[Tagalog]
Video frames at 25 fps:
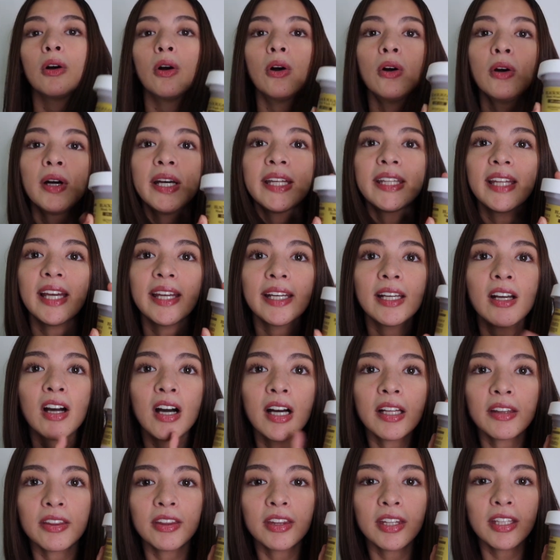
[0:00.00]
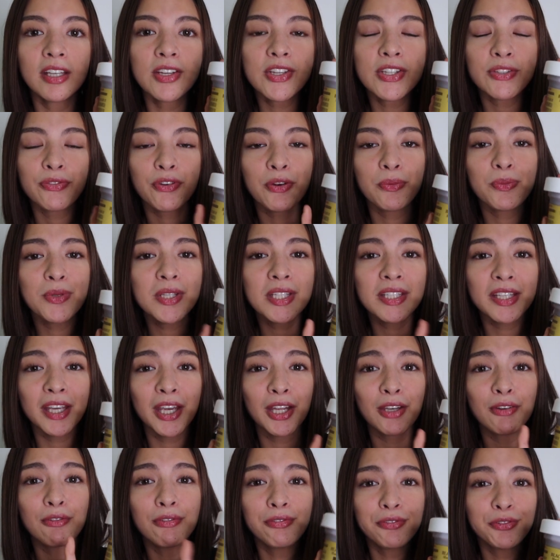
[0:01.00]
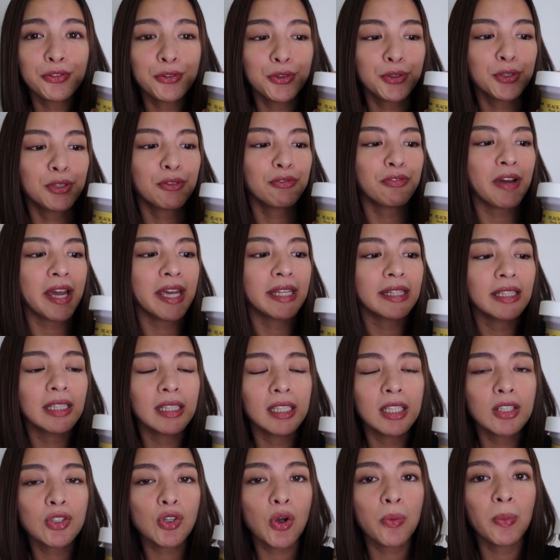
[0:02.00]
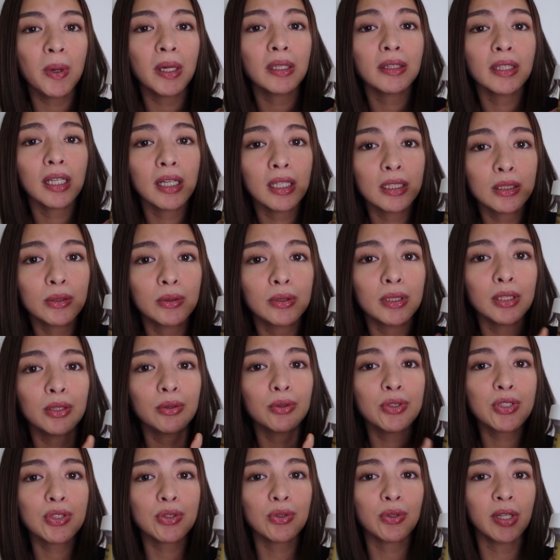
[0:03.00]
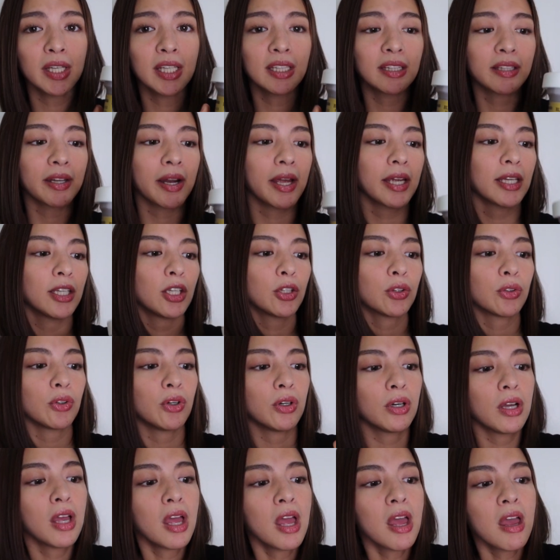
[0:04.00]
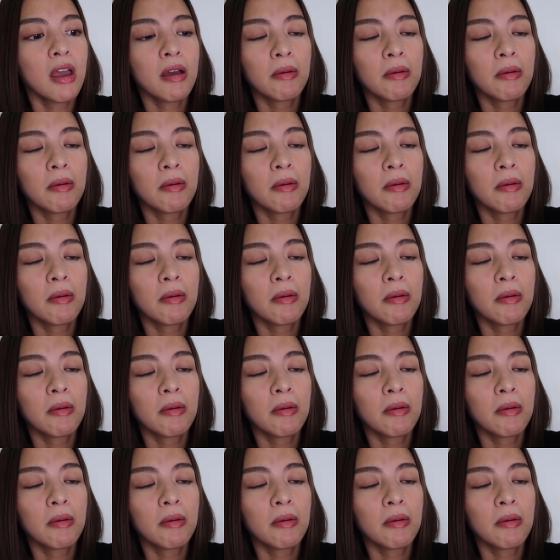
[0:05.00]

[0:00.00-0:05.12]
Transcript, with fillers: Oh, and I got this from Skin Food. Finally, sobrang tagal ko nang gustong itry nitong